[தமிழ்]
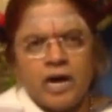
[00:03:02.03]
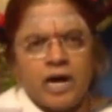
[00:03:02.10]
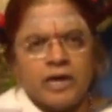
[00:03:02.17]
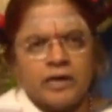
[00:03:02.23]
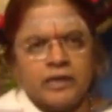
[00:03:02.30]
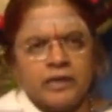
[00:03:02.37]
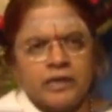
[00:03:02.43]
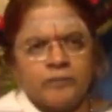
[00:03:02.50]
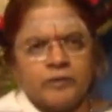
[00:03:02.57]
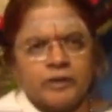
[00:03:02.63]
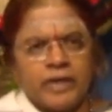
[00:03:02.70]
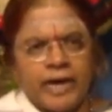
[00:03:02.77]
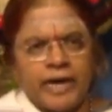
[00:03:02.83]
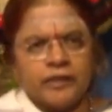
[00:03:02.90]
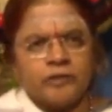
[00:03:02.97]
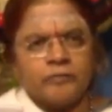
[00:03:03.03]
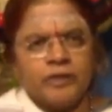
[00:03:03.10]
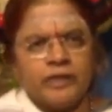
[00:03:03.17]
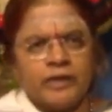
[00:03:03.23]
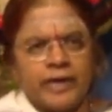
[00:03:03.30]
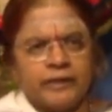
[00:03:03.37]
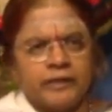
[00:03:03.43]
ஆனால் நமக்கு யாருக்குமே
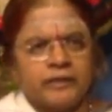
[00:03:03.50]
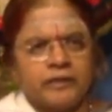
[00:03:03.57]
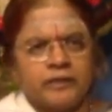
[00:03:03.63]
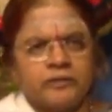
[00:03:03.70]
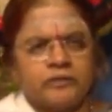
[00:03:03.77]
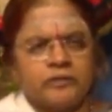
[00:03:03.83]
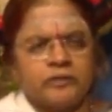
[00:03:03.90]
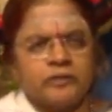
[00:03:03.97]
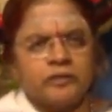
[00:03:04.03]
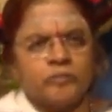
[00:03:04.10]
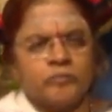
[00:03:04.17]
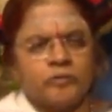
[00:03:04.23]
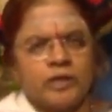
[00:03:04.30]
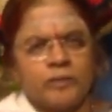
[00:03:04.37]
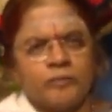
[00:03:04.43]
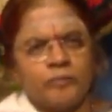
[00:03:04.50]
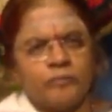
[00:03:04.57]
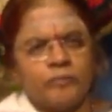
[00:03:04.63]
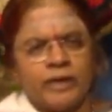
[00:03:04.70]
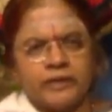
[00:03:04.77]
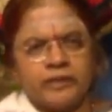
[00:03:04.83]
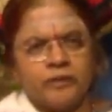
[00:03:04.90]
நாயை எதிர்த்து நிற்க முடியாமல்
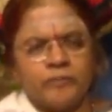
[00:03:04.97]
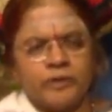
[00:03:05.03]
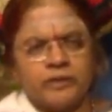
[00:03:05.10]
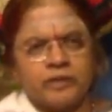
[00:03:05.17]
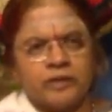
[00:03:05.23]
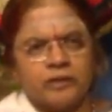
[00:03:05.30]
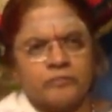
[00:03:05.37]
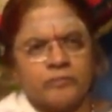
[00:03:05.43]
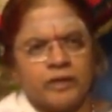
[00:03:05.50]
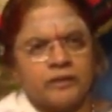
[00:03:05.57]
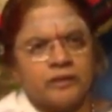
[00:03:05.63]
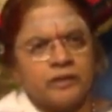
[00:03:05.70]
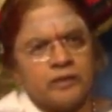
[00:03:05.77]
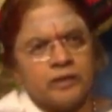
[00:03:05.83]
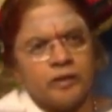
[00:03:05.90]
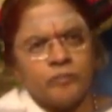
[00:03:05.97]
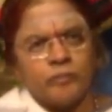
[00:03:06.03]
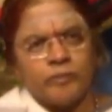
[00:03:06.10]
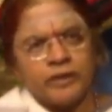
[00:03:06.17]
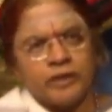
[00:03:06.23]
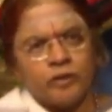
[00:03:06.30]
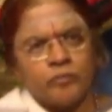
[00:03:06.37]
பயம் அதிகமாகி நம்ம
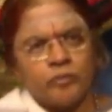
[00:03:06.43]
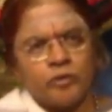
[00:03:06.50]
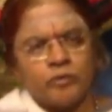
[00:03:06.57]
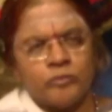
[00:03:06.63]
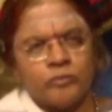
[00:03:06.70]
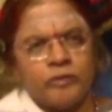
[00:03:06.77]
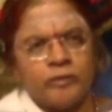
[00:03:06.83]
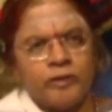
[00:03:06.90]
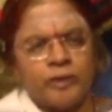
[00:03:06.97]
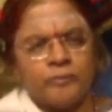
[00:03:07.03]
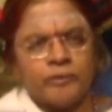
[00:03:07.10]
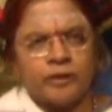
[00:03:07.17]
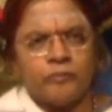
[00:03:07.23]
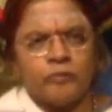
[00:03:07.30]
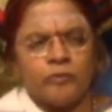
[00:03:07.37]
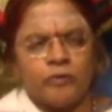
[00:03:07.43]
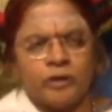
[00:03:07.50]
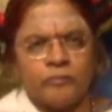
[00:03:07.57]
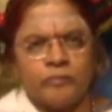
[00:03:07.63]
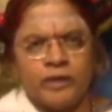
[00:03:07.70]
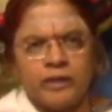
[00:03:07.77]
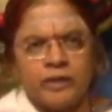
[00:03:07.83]
பாட்டில் ஓடுவோம் அப்போ நம்ம
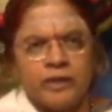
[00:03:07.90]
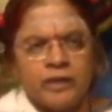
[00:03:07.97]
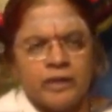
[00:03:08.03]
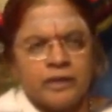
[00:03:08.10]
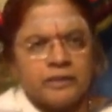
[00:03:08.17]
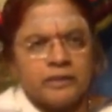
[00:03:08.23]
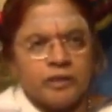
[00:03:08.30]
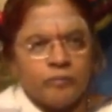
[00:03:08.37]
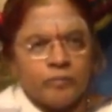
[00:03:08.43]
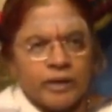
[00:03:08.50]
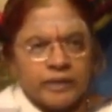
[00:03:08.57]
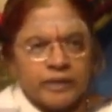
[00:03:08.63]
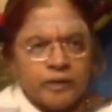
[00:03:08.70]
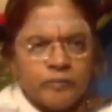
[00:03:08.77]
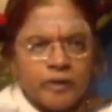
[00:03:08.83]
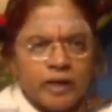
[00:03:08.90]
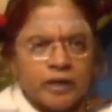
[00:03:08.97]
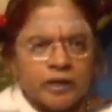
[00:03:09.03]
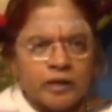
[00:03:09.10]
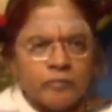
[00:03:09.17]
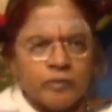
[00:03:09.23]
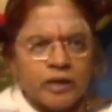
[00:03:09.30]
உடம்புல இந்த பயம்
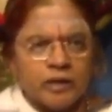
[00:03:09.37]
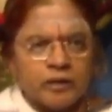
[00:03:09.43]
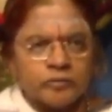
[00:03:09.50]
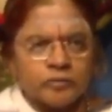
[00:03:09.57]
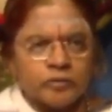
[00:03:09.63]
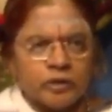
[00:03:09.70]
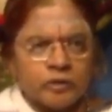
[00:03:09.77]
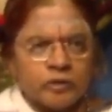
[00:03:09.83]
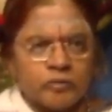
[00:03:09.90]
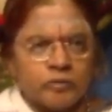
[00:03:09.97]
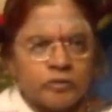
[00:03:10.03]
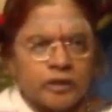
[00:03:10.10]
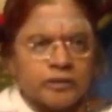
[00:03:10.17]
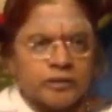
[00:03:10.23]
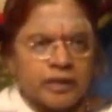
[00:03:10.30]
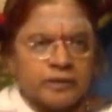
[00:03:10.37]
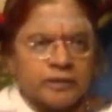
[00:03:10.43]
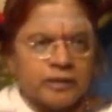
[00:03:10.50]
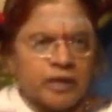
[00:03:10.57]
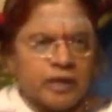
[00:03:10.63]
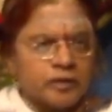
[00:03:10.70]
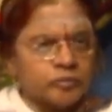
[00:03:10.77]
காரணமாக சுரக்கக்கூடிய அந்த
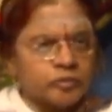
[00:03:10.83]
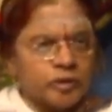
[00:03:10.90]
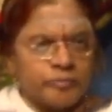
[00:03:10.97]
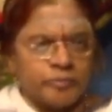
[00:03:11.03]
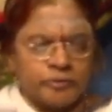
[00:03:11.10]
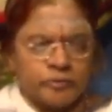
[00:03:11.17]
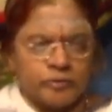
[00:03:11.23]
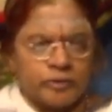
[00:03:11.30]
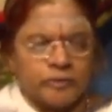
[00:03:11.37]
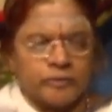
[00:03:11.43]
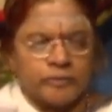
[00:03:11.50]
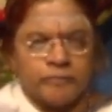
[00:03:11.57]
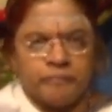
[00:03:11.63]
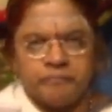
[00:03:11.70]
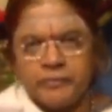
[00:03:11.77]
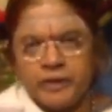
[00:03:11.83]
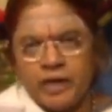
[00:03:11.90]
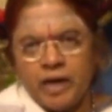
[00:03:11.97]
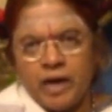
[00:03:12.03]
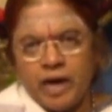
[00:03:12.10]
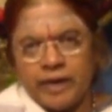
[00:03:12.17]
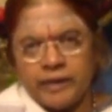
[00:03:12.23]
அட்ரினல் சுரப்பி சுரக்கும்
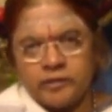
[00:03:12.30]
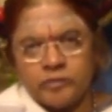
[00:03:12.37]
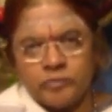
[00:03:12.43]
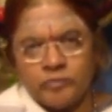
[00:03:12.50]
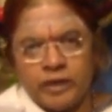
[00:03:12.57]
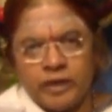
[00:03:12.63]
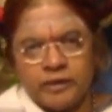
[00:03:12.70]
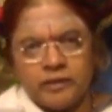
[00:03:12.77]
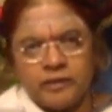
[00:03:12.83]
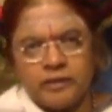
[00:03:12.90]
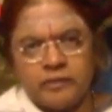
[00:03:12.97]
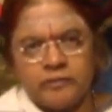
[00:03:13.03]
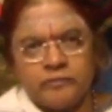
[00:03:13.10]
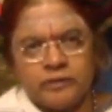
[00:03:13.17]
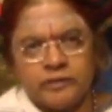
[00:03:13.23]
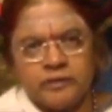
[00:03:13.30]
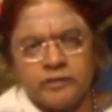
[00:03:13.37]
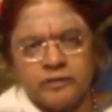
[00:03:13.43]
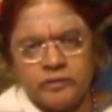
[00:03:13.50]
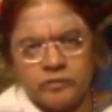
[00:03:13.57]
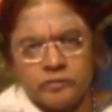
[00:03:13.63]
அது மாதிரி வந்து